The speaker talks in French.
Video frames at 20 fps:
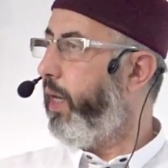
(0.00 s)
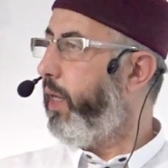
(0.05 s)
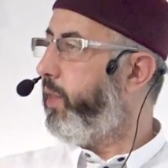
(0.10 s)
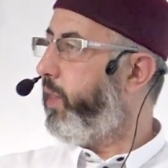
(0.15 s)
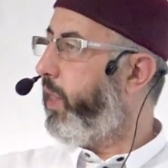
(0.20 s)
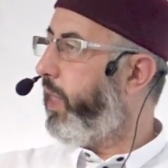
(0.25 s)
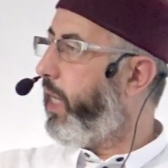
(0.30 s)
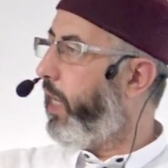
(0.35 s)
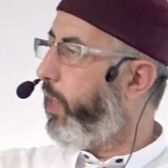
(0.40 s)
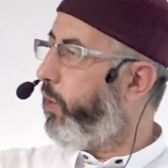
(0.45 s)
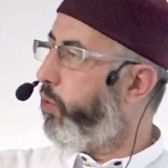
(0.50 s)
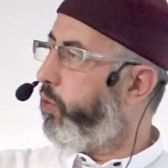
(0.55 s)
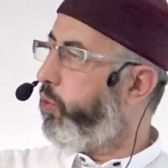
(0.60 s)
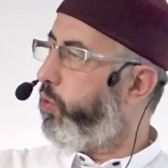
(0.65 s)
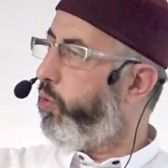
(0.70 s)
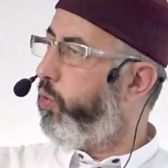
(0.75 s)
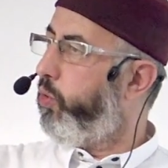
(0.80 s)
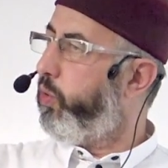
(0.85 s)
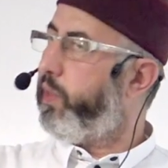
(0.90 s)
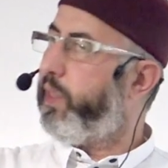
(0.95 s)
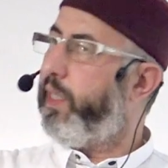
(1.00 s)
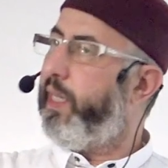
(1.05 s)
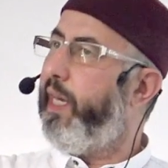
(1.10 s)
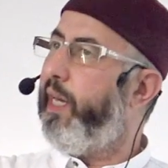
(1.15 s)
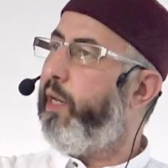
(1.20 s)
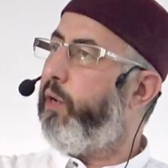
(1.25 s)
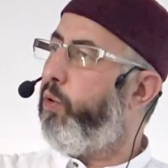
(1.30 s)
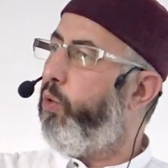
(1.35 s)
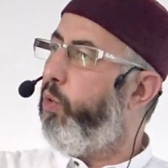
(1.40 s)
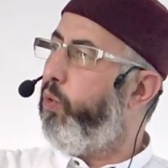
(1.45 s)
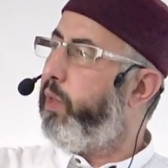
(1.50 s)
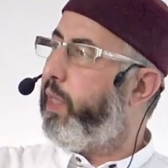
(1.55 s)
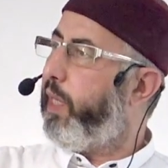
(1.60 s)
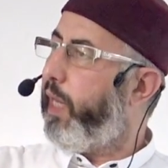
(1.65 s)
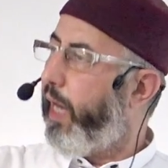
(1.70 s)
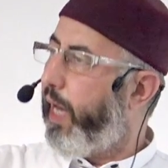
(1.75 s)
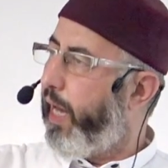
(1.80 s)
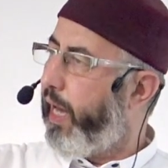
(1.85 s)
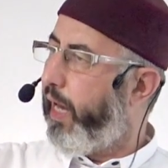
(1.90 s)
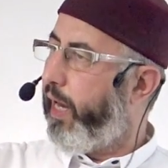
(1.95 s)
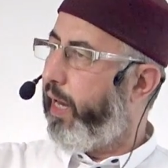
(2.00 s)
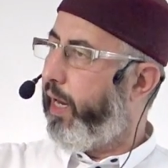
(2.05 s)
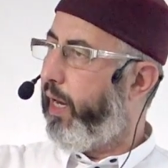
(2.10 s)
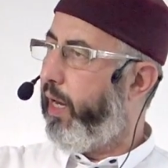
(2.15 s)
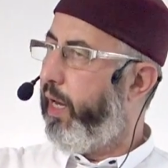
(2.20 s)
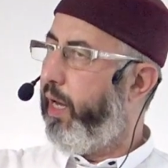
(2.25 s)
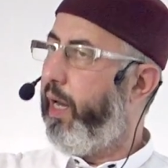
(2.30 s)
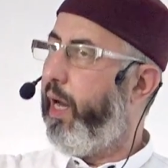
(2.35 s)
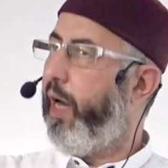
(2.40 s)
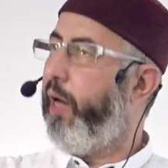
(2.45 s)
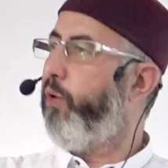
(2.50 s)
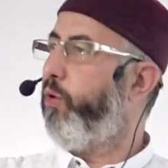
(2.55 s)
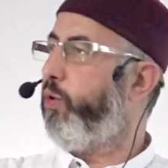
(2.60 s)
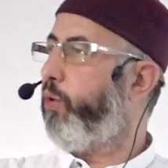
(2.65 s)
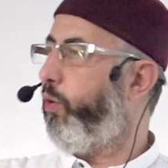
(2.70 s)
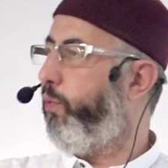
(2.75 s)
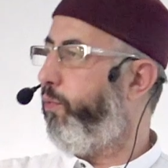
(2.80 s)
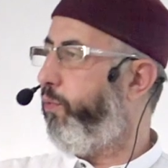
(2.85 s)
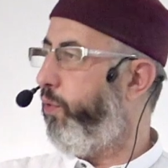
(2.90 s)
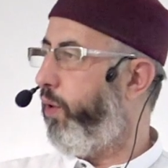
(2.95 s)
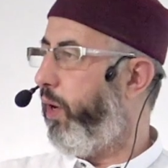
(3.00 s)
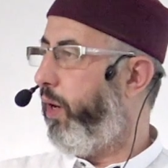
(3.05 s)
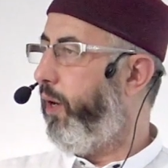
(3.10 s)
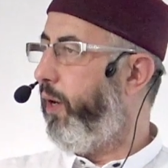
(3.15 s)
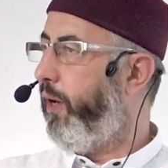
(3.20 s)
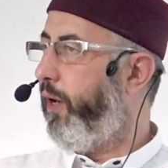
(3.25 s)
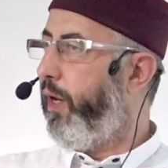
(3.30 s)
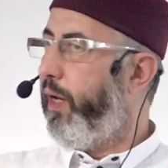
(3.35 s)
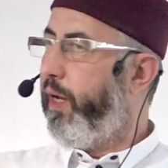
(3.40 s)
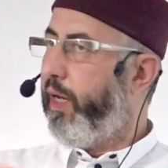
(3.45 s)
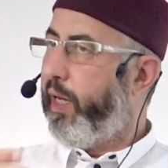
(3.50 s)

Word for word: C'est quelque chose qui est contraire à notre foi,